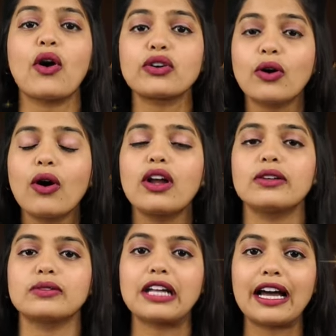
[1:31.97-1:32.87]
और
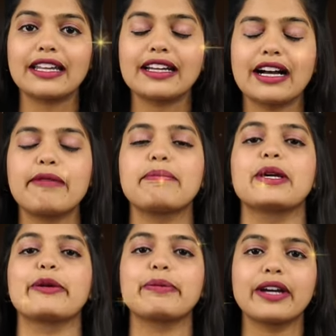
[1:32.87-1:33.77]
कॉल उठाने का
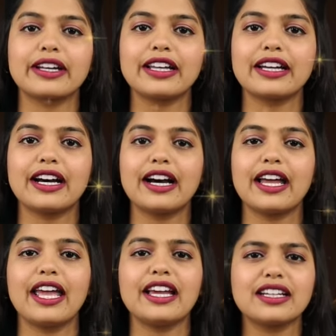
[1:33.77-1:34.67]
पिकअप करने का
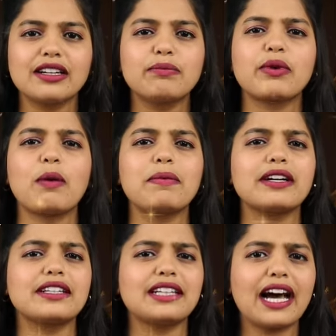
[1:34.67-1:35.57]
एक प्रॉपर
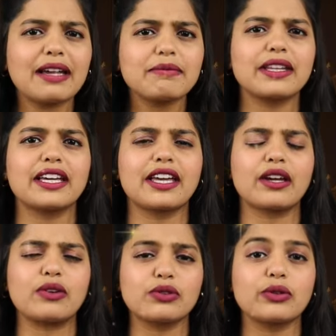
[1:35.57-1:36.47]
टाइम देखे
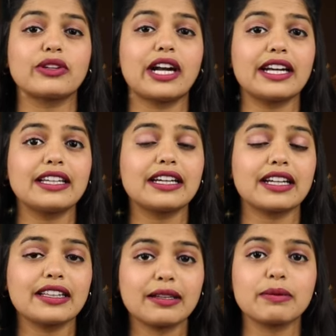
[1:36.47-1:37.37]
खुद को रेडी
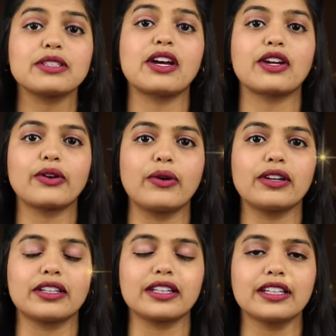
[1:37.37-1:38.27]
करें तभी जाके
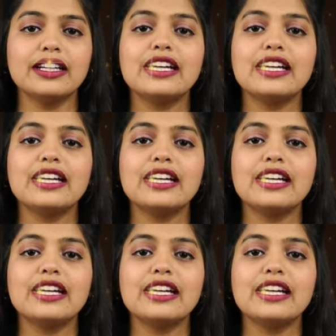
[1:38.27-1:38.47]
कॉल करें